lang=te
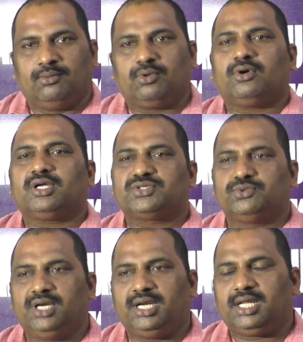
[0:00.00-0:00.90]
ఒక్కొక్క
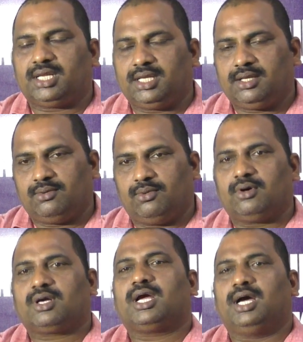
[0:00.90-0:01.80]
స్టూడెంట్కి
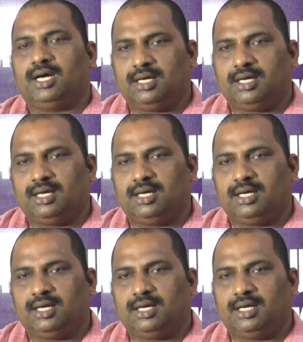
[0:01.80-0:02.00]
ఒక్కొక్క